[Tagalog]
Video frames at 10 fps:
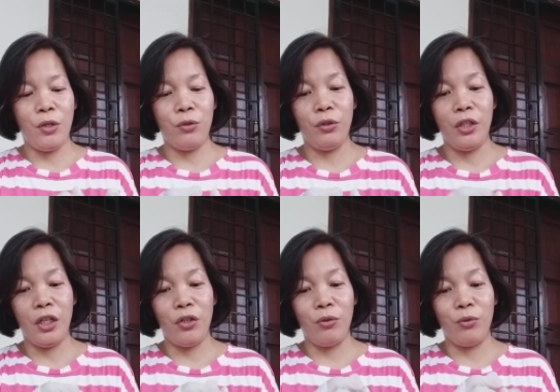
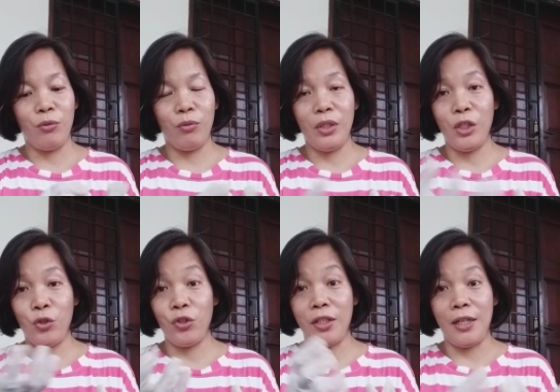Kundi yung
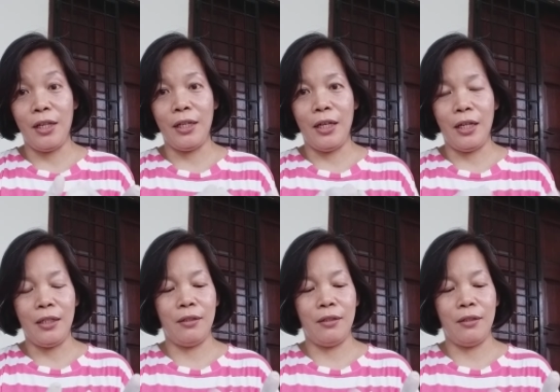lettuce talaga